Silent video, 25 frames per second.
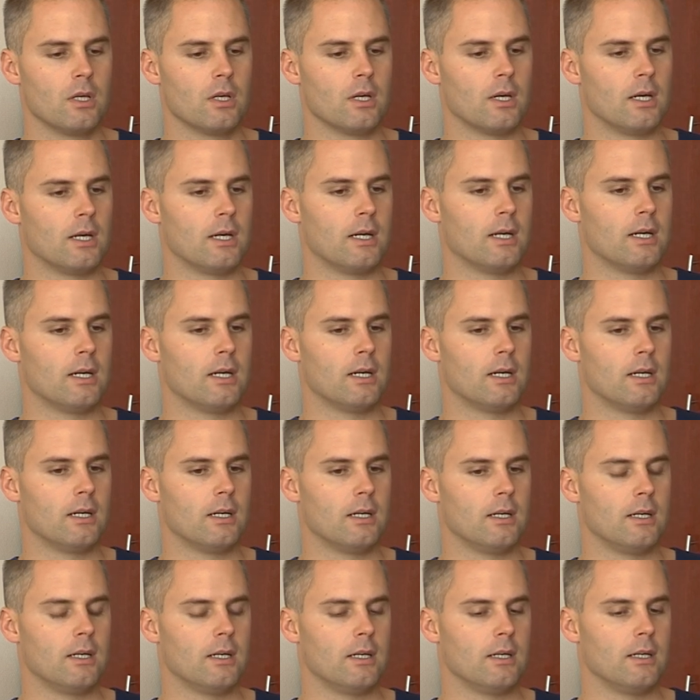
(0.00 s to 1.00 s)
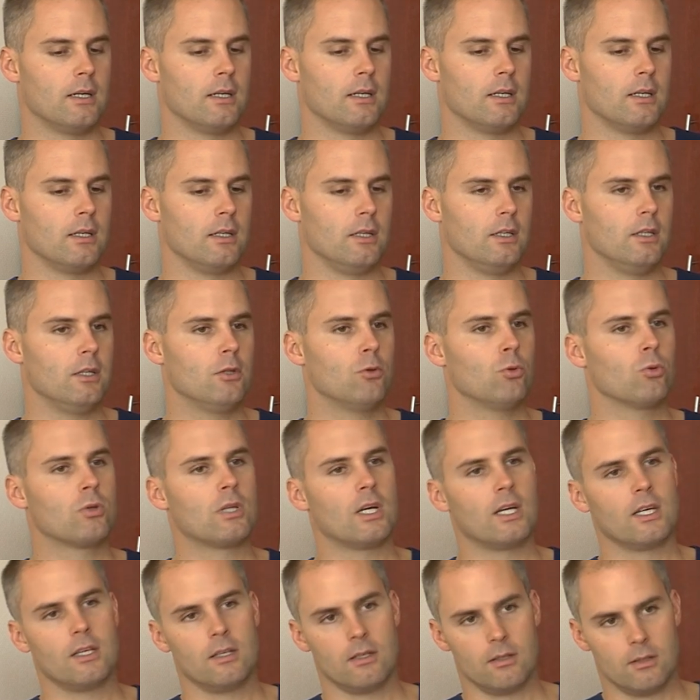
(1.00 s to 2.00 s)
Eee, I
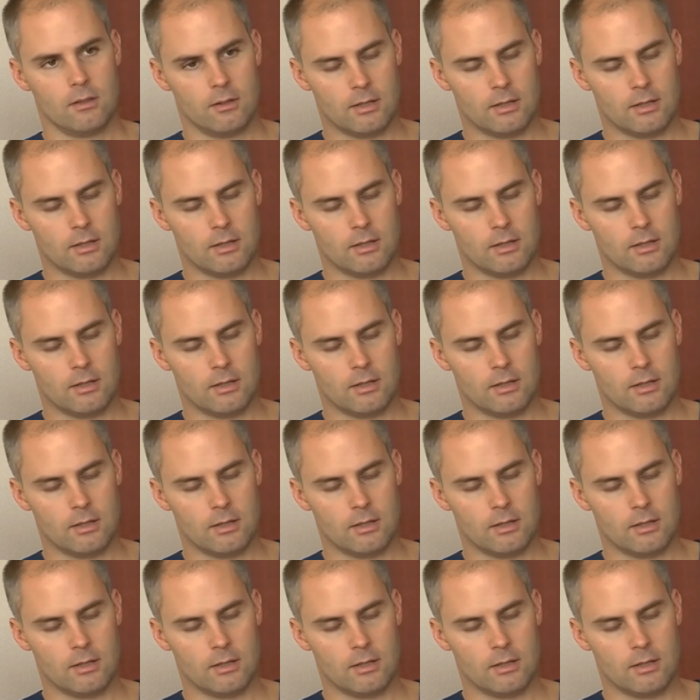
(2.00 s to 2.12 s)
tutaj